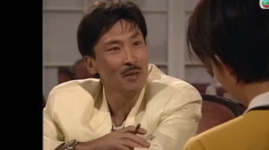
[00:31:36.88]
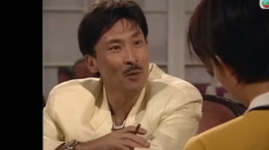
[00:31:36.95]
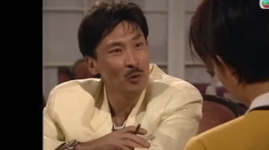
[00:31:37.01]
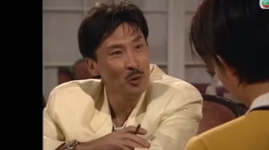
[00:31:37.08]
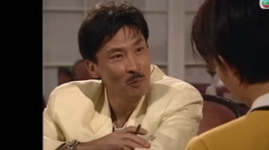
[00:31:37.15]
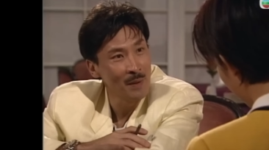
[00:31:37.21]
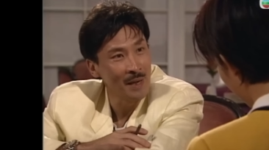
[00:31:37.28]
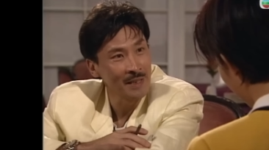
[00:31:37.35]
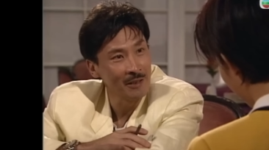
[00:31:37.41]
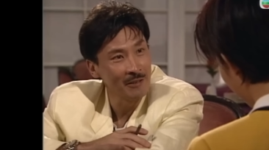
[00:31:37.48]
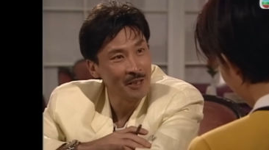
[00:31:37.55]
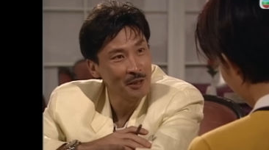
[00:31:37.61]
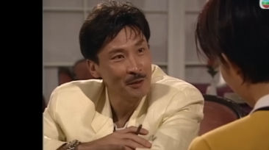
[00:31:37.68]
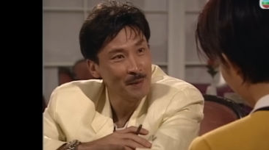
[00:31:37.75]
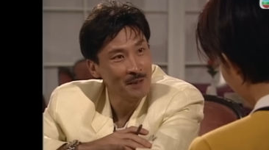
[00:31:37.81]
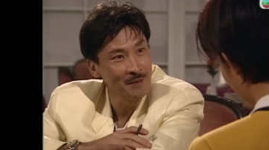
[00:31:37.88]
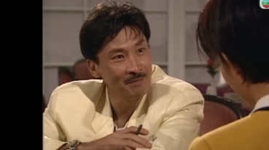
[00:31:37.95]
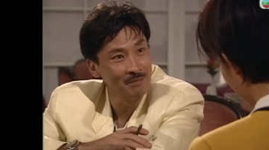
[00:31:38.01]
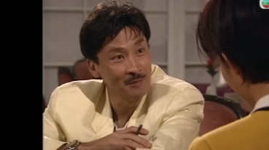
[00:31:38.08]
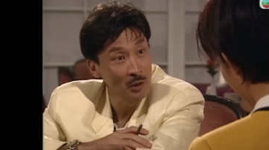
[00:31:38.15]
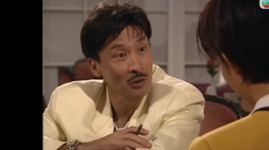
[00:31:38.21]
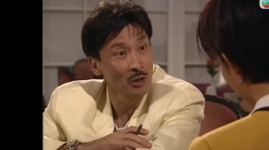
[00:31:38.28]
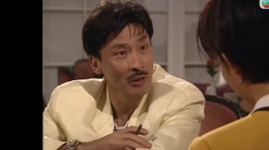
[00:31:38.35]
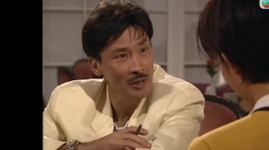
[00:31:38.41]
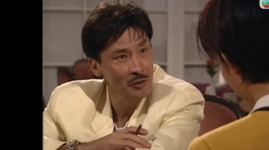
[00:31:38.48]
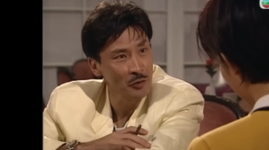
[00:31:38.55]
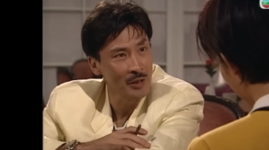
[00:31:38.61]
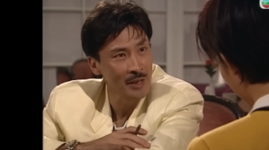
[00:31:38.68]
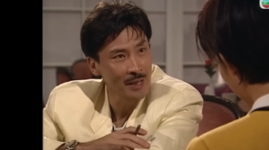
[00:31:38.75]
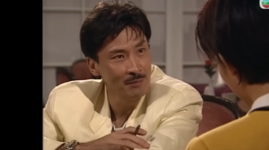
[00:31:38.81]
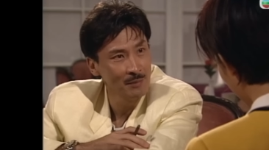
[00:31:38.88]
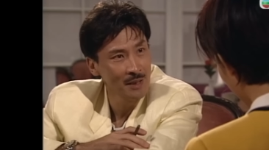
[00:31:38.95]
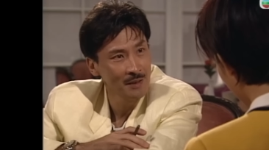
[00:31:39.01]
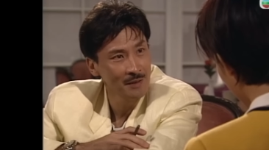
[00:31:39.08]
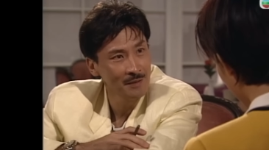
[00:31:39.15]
Chúng ta chỉ là bạn bè thông thường thôi Tôi đâu có tệ cô